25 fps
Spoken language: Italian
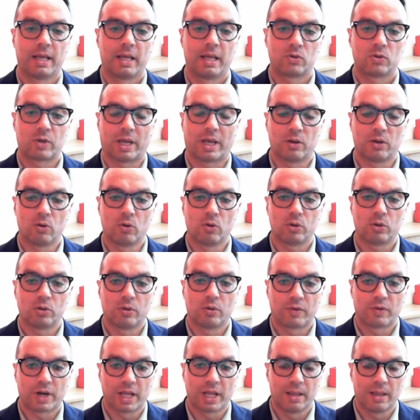Cioè noi
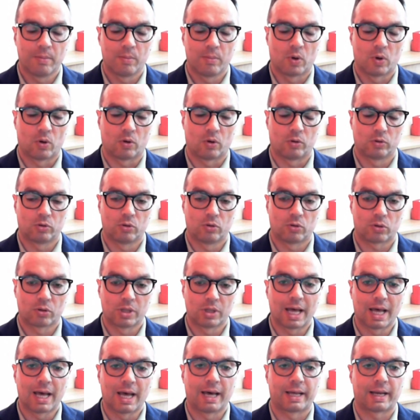dovremmo
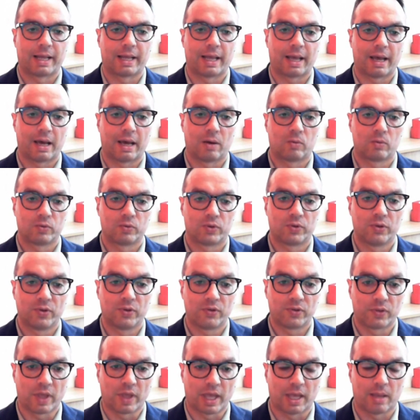tornare a un
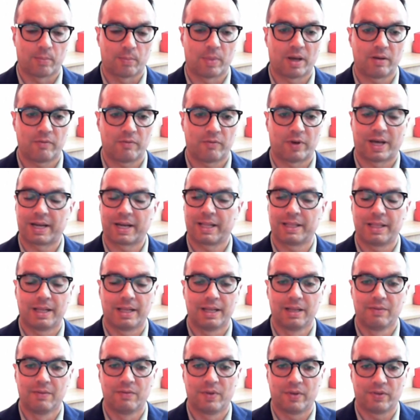sistema, fare
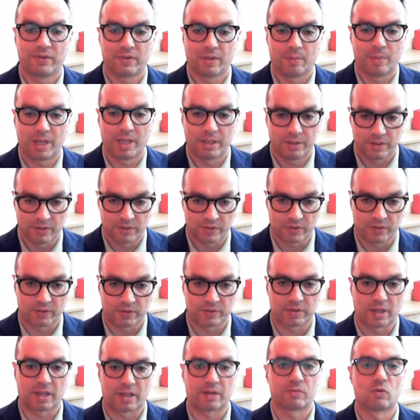degli investimenti se
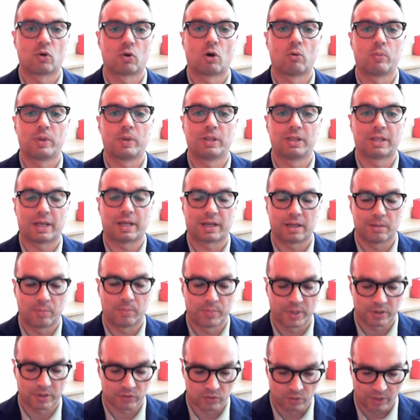servono, aumentare il
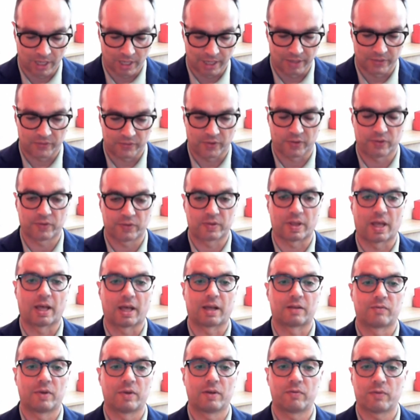personale se
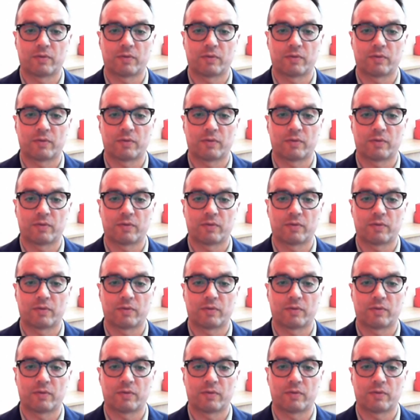serve,